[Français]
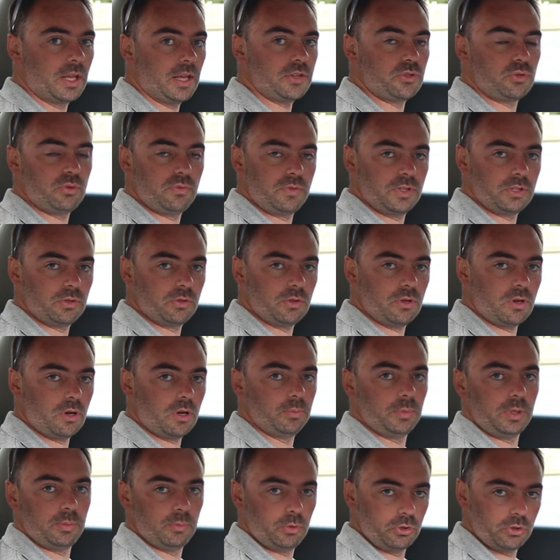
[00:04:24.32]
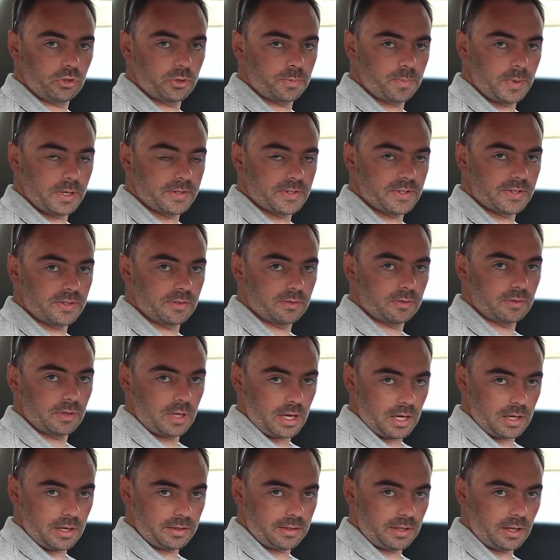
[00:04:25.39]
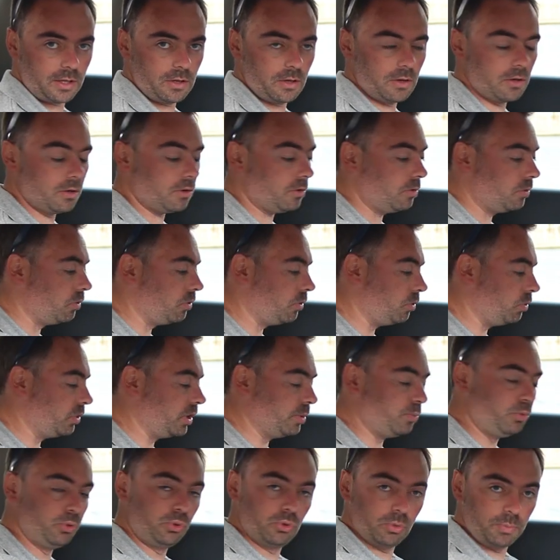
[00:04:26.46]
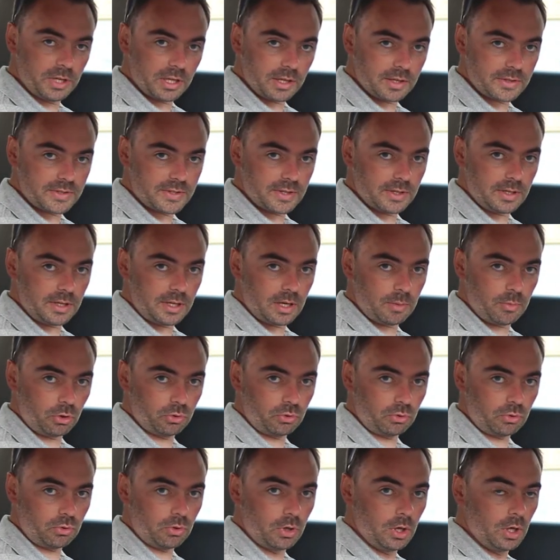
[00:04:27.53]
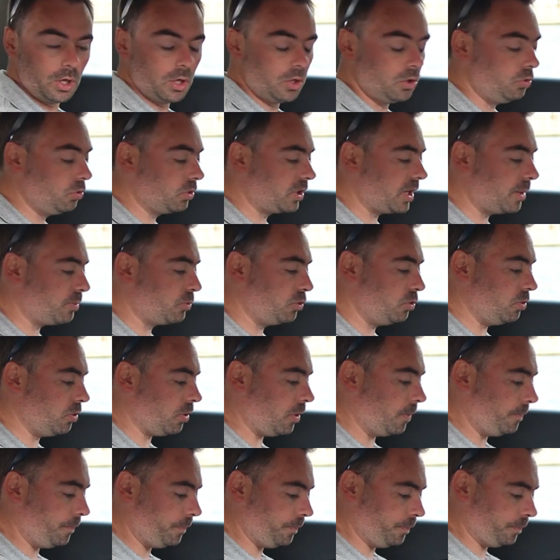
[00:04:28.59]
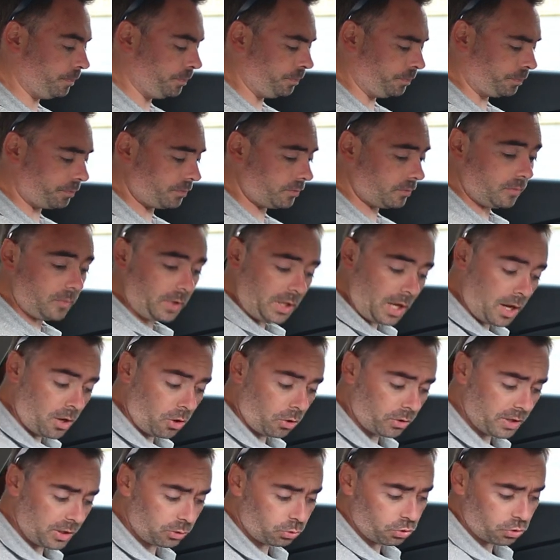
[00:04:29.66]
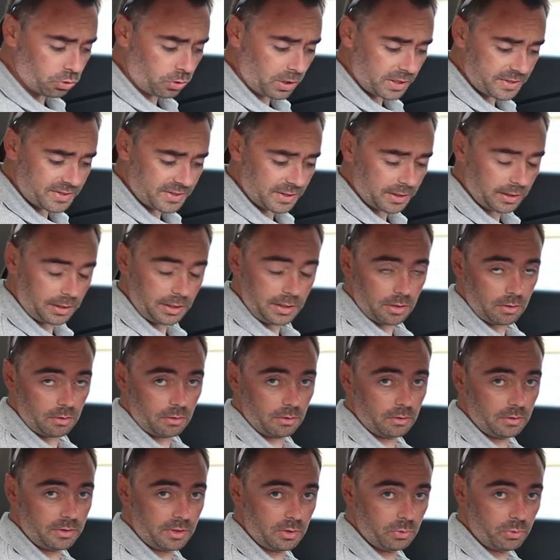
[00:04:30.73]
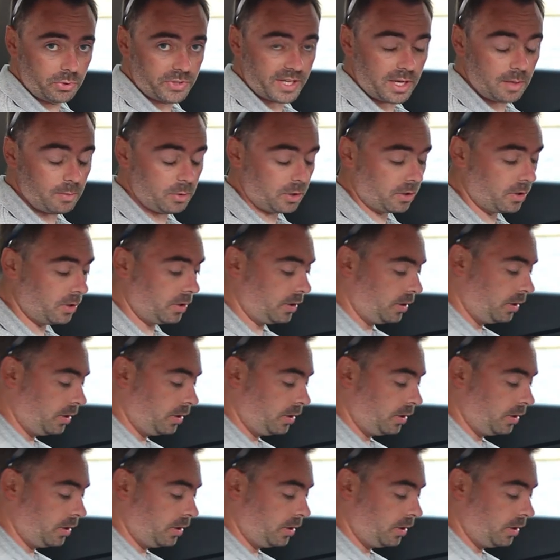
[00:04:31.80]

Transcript: SUV dehors mais monospace à l'intérieur, on est plutôt bien installé à bord du, Capture. Alors on a toujours la sellerie euh, déhoussable,